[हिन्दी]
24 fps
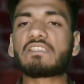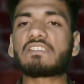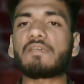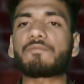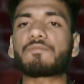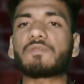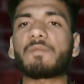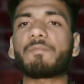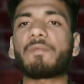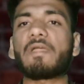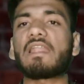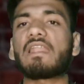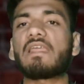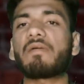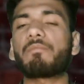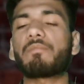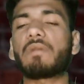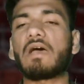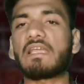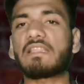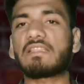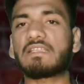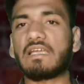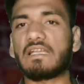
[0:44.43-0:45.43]
सबसे पहले हम
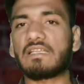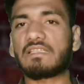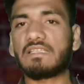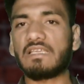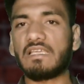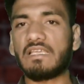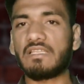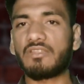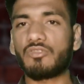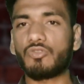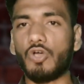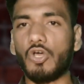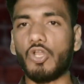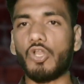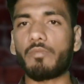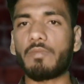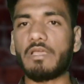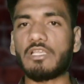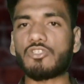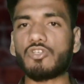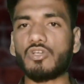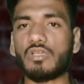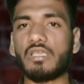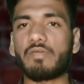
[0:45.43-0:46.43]
बात करते हैं इन दोनों
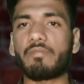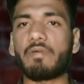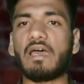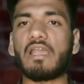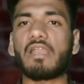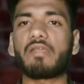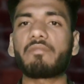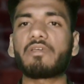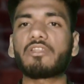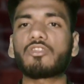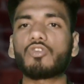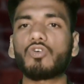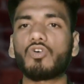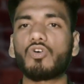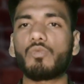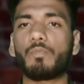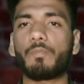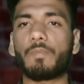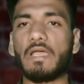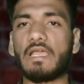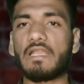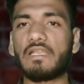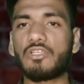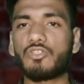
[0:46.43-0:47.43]
मैचों के बारे में तो
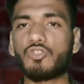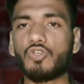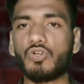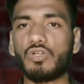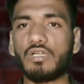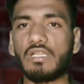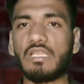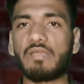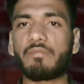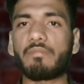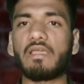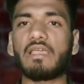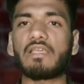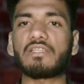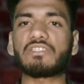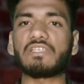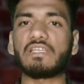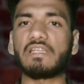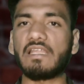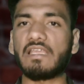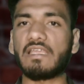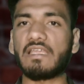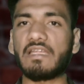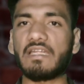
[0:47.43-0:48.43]
पहली जो टीम है
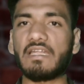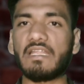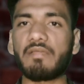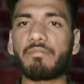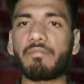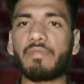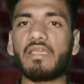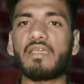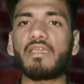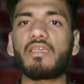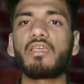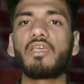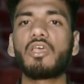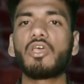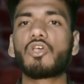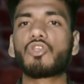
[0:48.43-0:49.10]
चेन्नई की टीम है